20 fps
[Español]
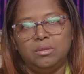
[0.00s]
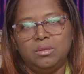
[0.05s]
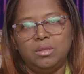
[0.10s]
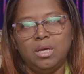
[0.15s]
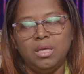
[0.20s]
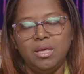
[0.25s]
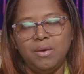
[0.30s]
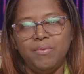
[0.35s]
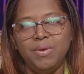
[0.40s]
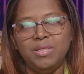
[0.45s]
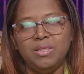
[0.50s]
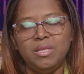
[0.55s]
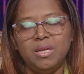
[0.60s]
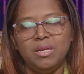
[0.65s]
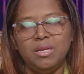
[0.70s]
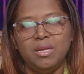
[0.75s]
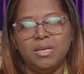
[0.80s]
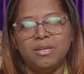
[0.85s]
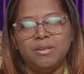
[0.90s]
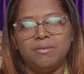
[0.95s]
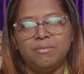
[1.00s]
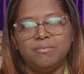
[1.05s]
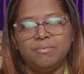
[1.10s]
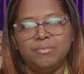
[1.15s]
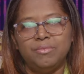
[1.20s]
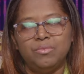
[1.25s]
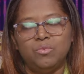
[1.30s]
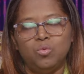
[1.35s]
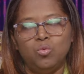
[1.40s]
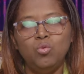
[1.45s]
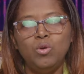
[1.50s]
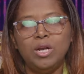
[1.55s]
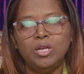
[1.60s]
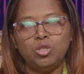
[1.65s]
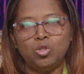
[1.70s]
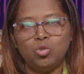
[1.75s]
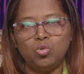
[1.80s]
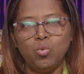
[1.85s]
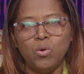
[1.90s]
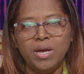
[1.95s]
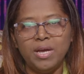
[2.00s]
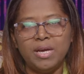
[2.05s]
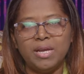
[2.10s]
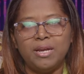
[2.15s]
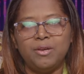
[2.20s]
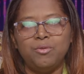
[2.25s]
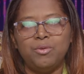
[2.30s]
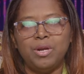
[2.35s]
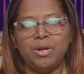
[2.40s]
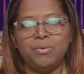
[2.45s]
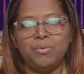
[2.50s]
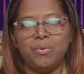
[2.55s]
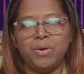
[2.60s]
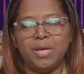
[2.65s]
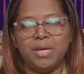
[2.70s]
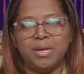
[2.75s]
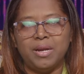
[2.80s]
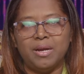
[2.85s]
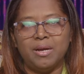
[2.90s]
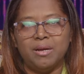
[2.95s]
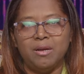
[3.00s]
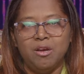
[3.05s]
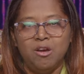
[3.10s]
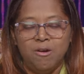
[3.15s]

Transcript: que deben tener una suegra y una nuera.